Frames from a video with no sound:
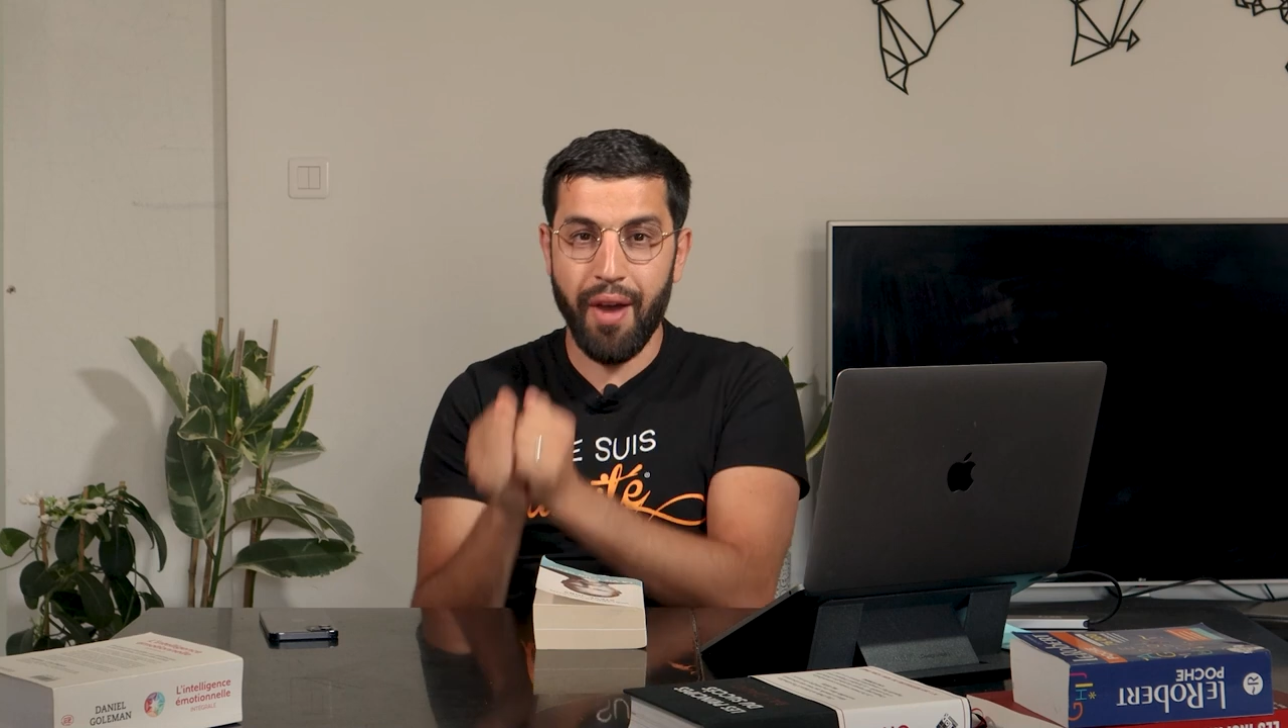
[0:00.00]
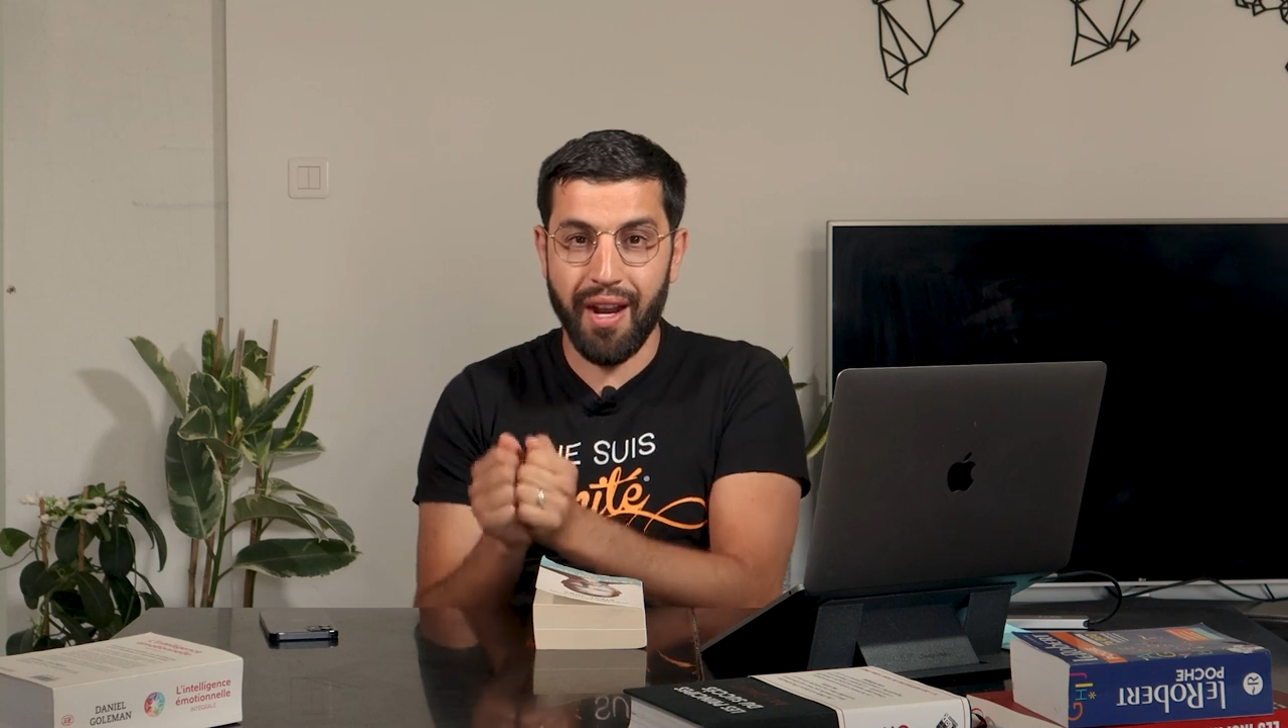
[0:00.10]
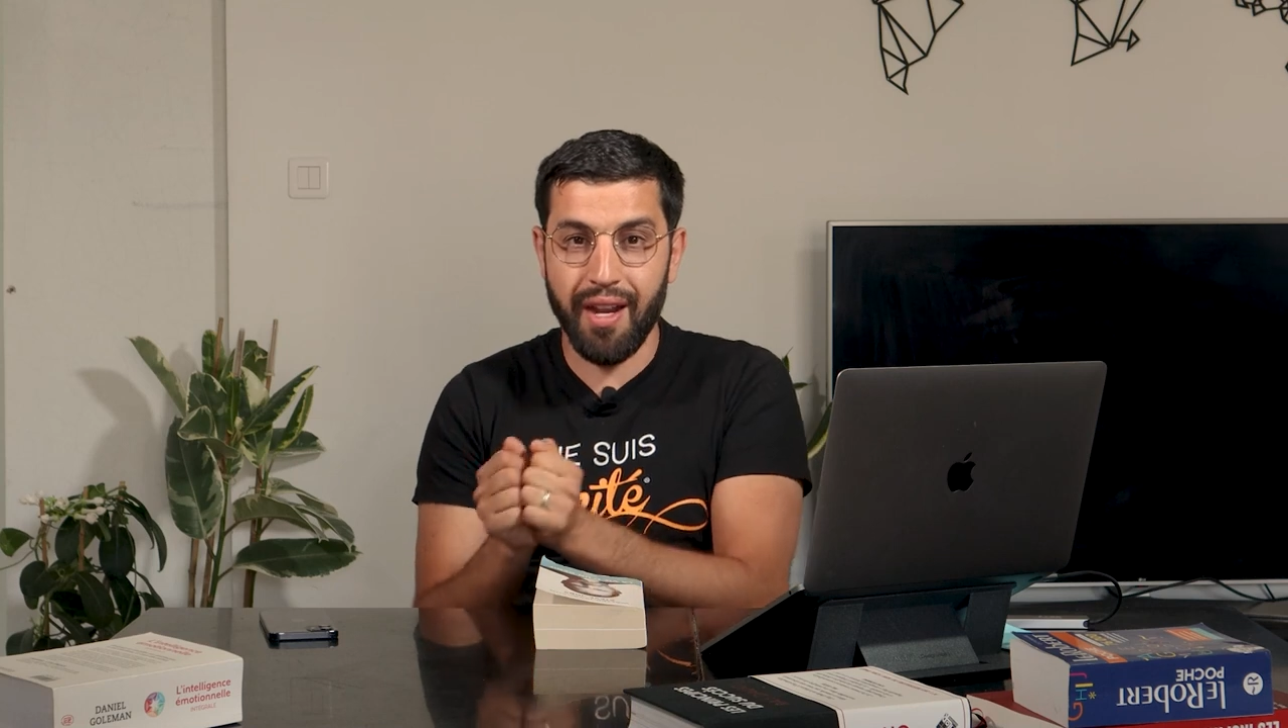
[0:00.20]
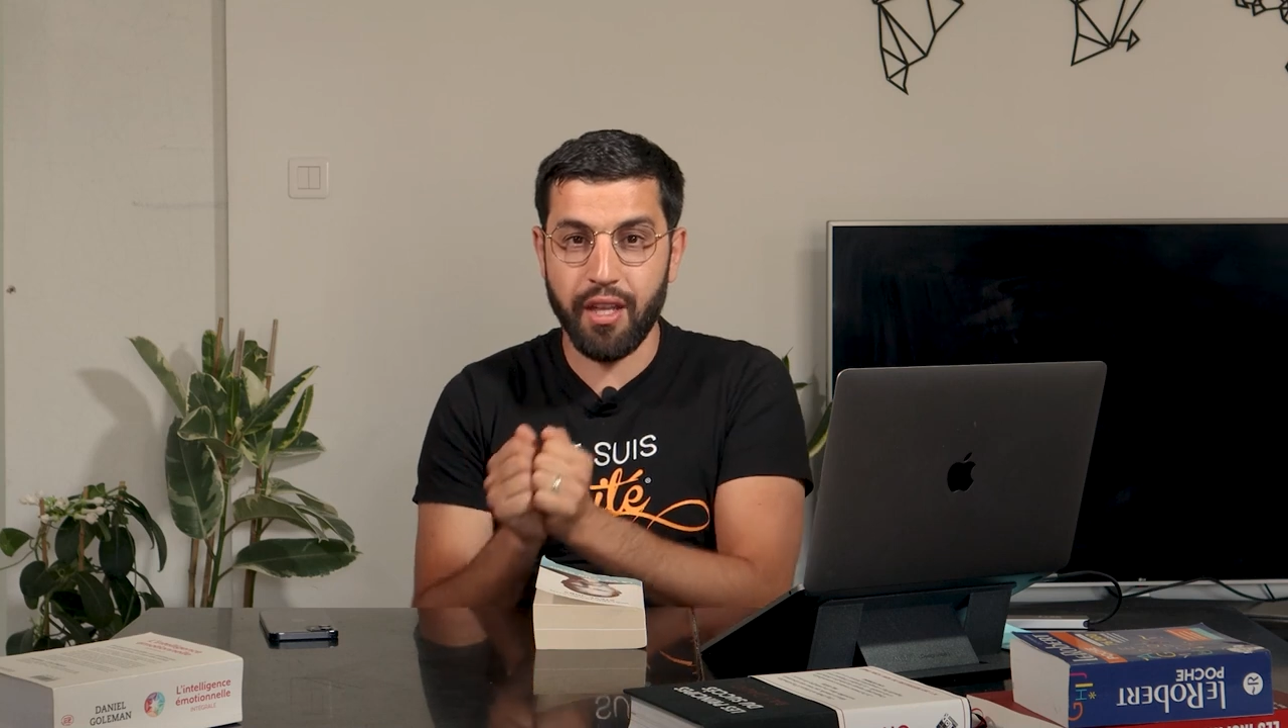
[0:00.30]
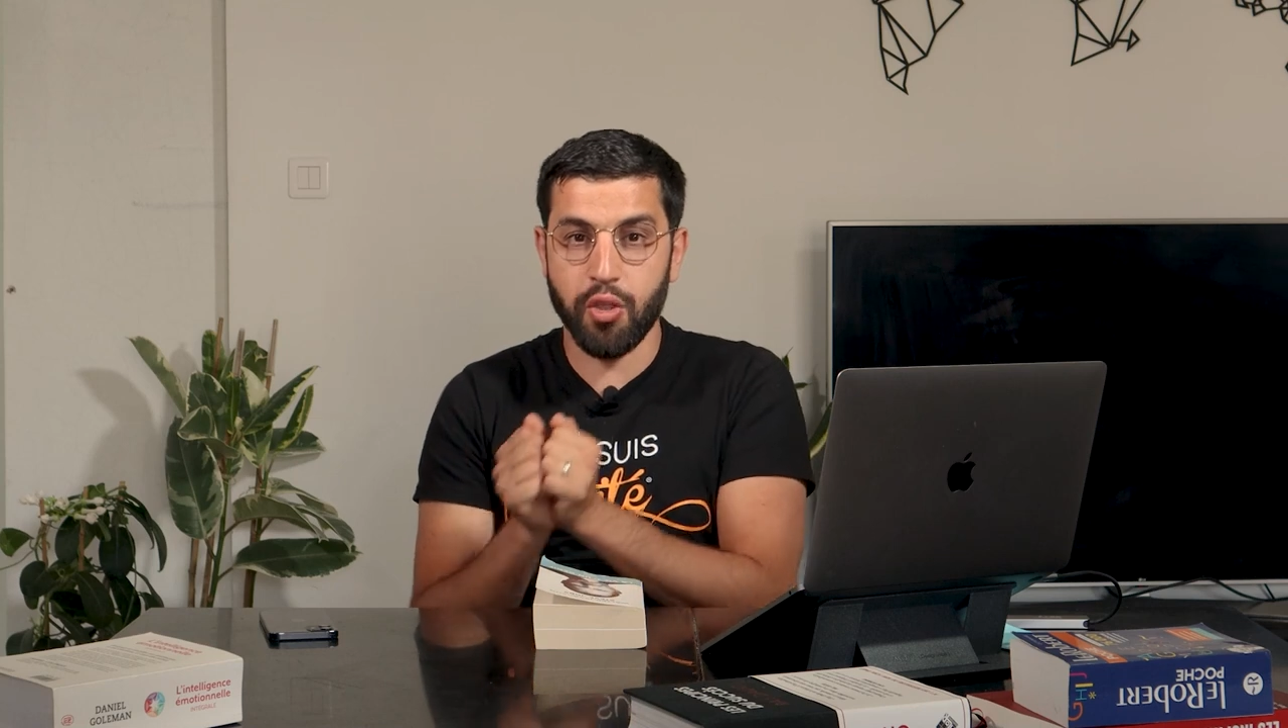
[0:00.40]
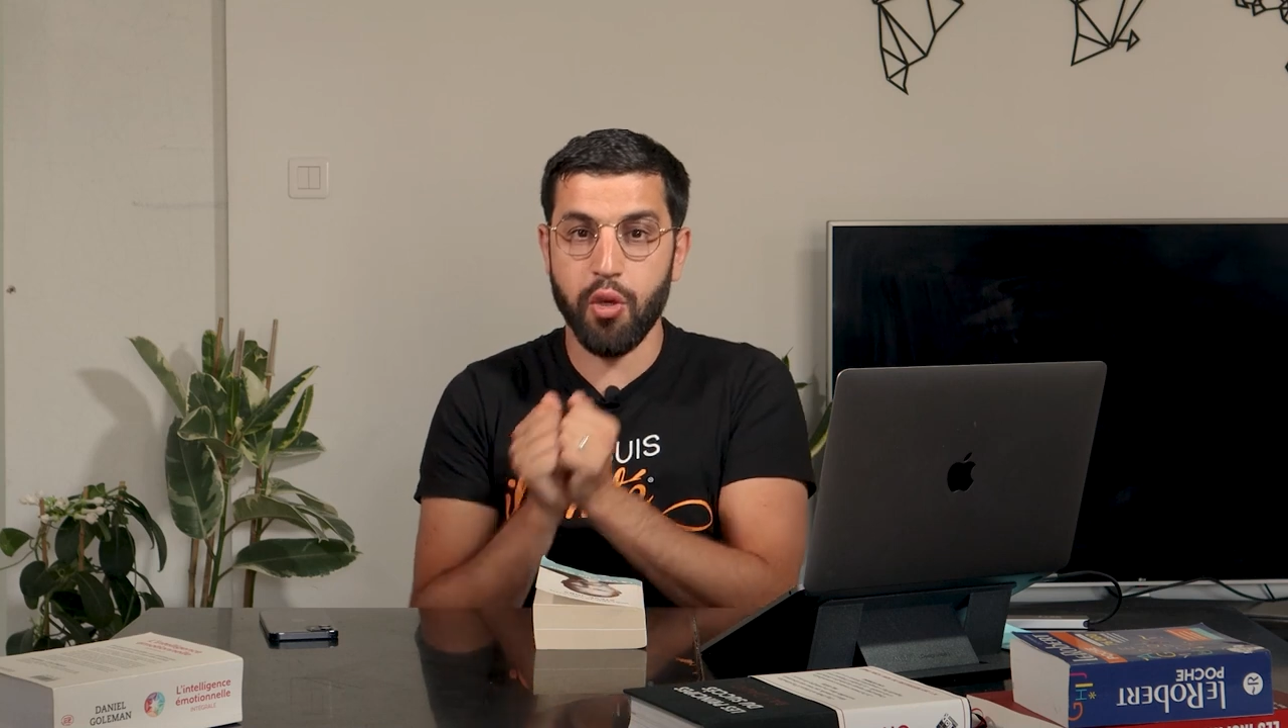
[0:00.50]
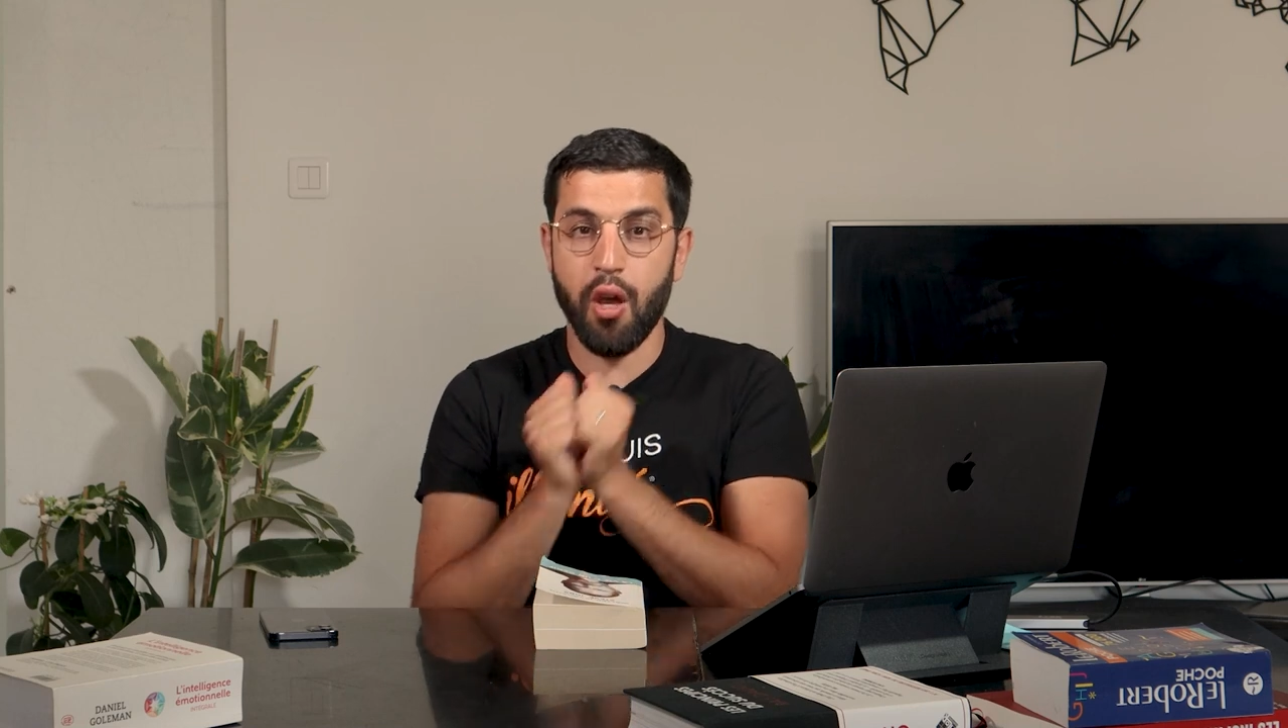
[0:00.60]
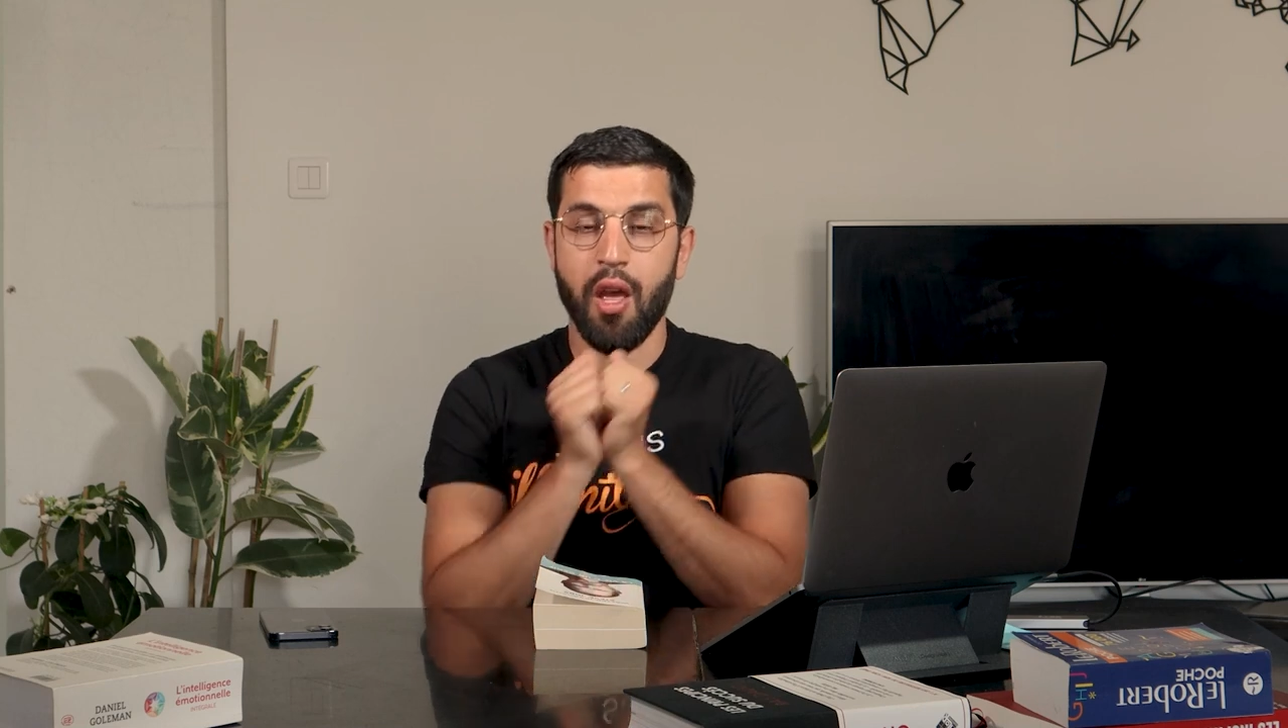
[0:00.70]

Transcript: par la lecture,